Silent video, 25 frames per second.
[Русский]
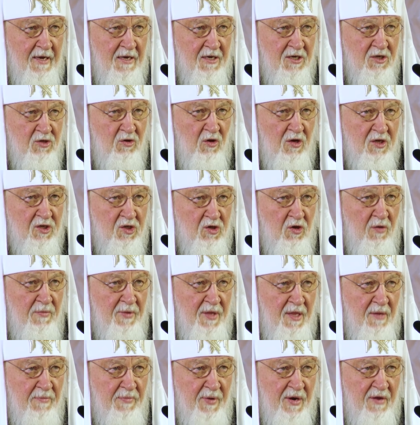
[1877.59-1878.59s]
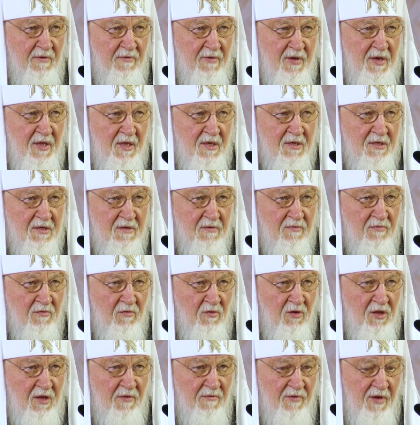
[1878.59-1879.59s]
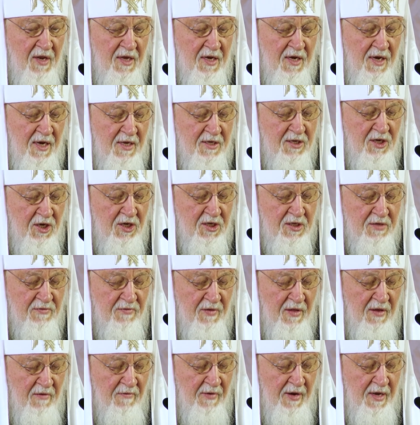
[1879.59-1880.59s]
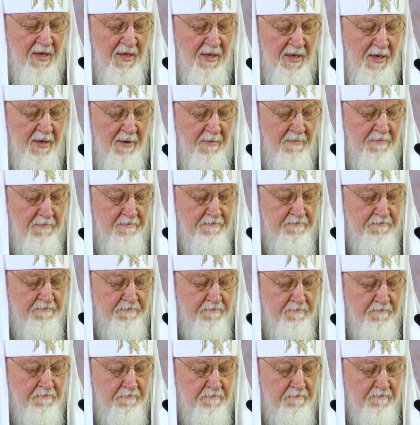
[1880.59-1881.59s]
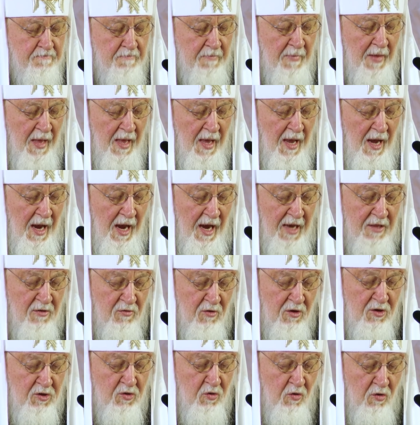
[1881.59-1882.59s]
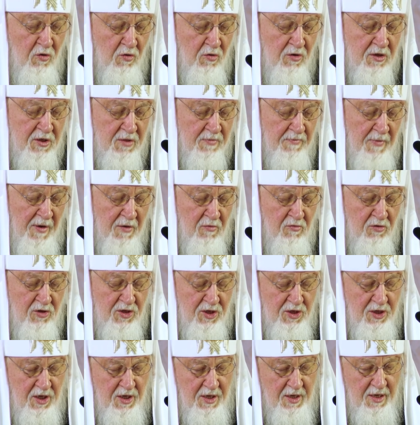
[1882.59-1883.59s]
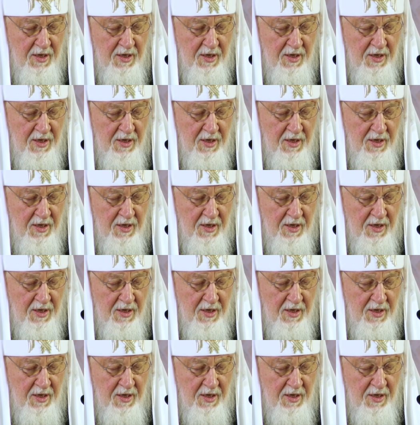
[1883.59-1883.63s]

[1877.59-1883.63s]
что особенно проявилось в годы Великой Отечественной войны – Одной из угроз, могущих